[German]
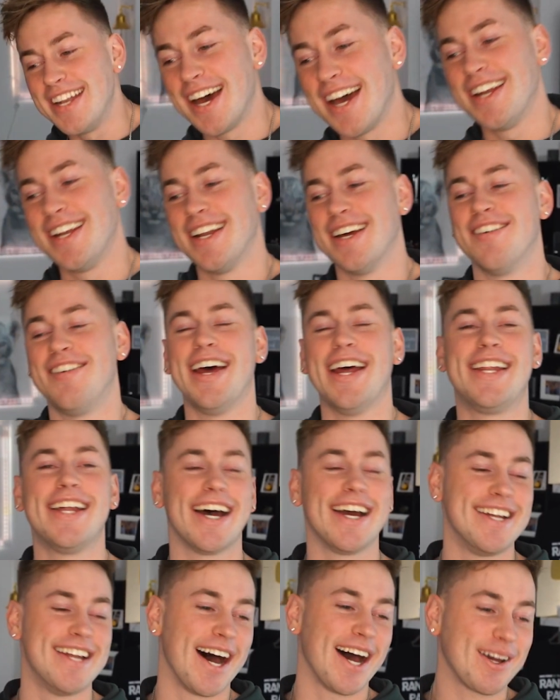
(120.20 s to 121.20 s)
dein, wenn
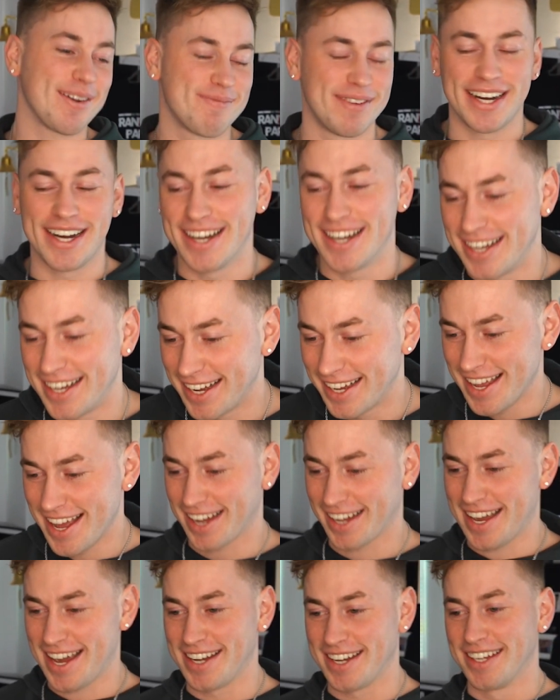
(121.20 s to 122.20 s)
dein Nachbar, äh, ja,
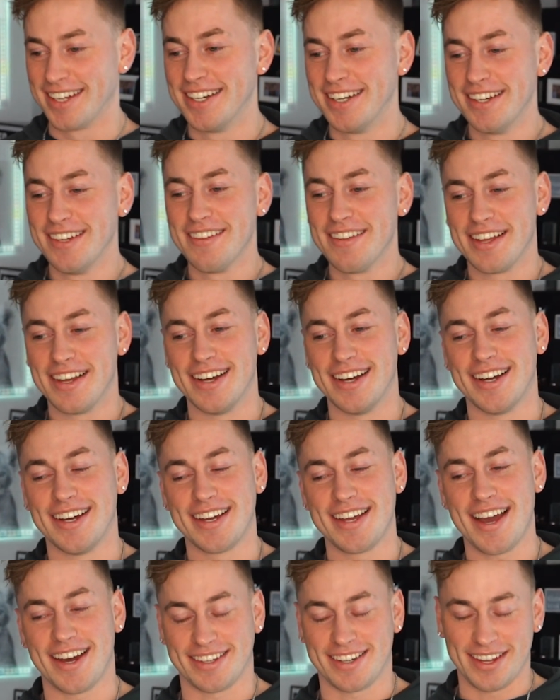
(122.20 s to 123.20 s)
gerne, äh,
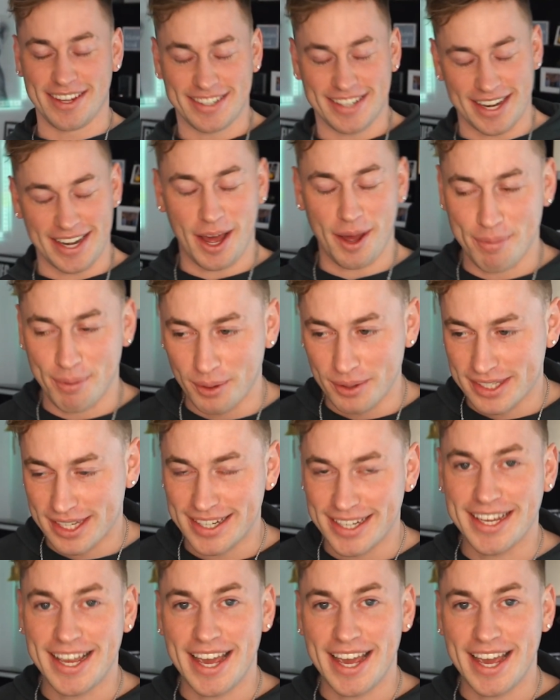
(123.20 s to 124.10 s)
ja, dein Nachbar unter dir